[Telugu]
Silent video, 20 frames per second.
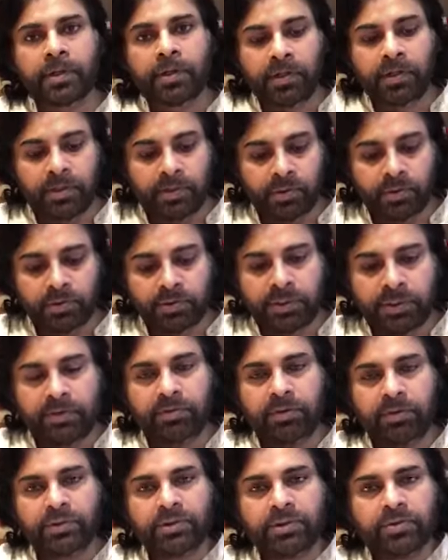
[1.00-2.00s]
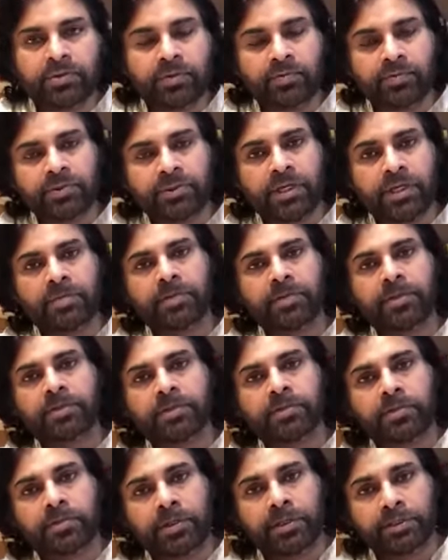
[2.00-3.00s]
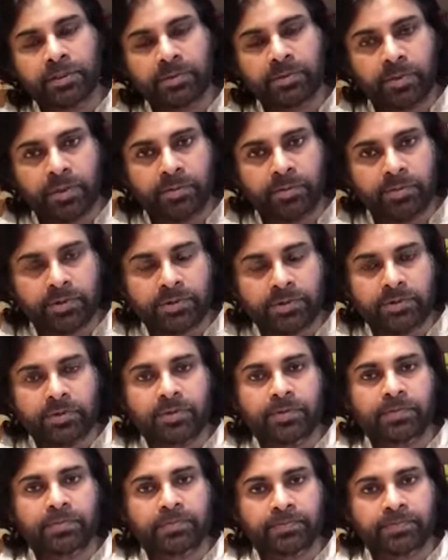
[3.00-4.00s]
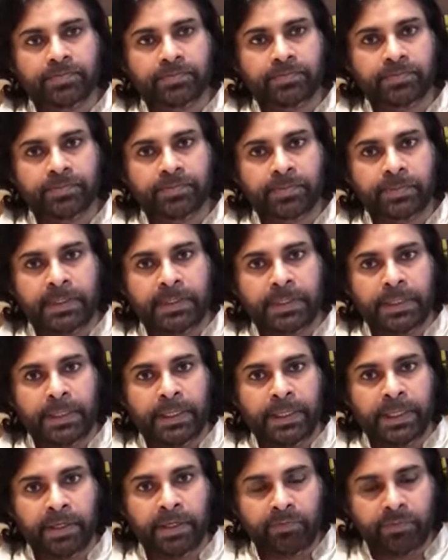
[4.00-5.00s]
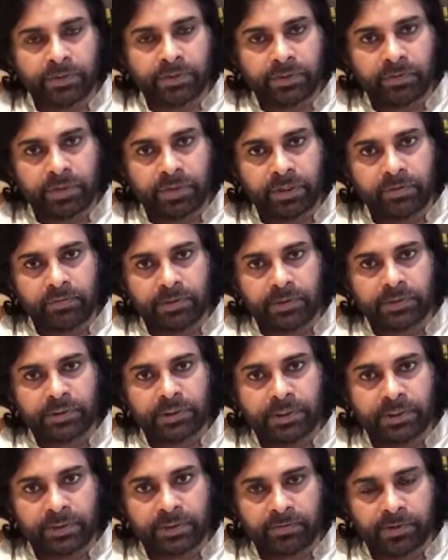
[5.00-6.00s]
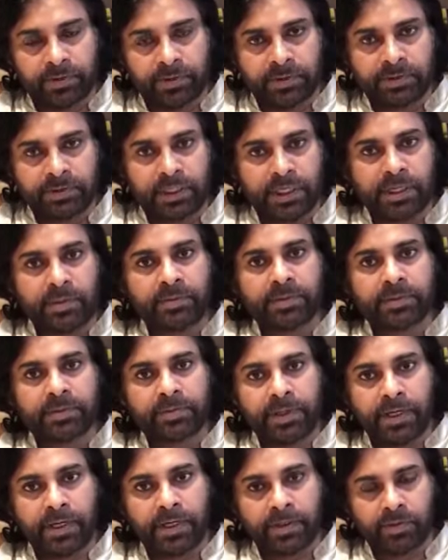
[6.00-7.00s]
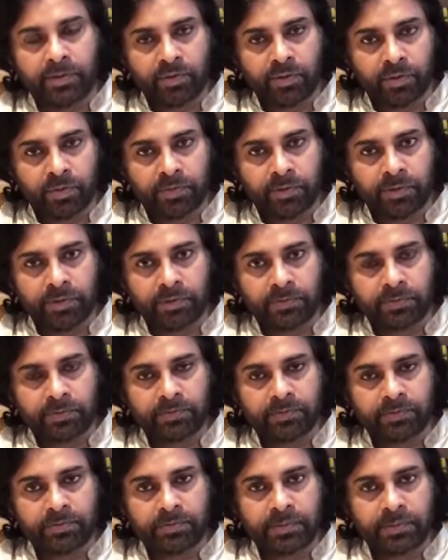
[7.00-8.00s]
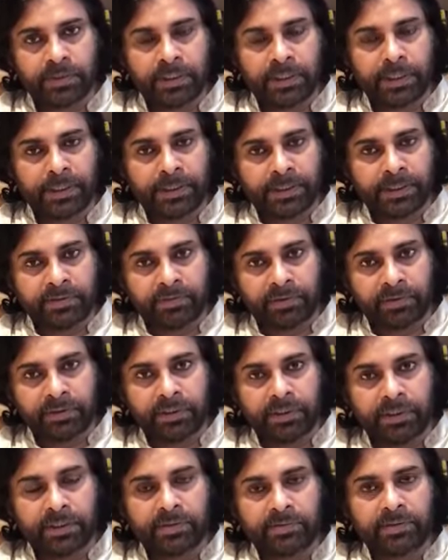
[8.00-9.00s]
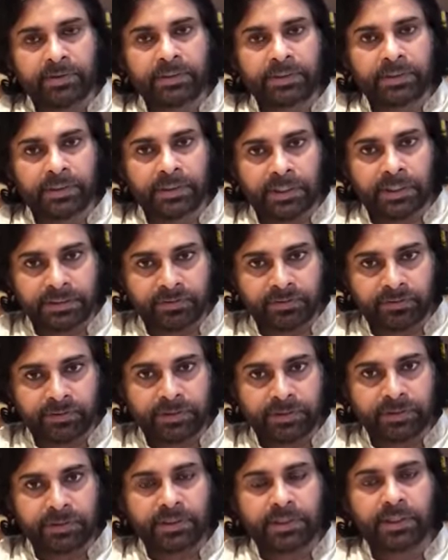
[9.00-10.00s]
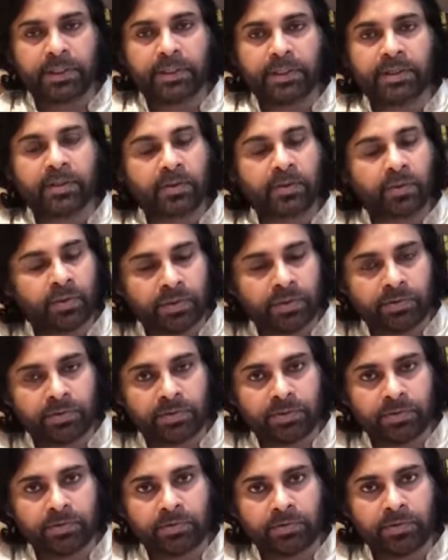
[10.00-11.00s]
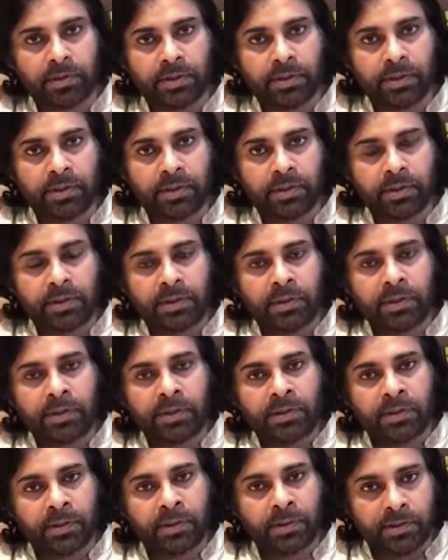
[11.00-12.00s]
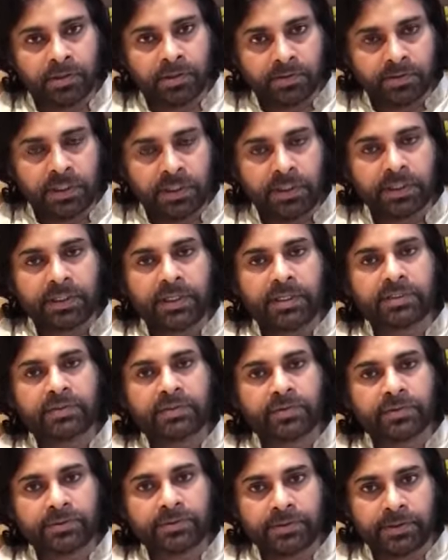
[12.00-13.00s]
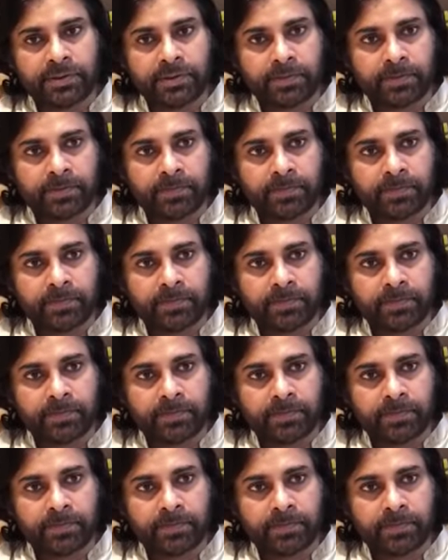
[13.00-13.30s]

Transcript: ఈరోజు తెల్లవారుజామున విశాఖపట్నంలో ఎల్జీ పాలిమర్స్లో విషవాయులు వెదజల్లటం వల్ల చాలామంది ప్రాణాలు కోల్పోవటం అనేక వందలాది మంది అస్వస్థతకి గురవటం చాలా కలిచివేసింది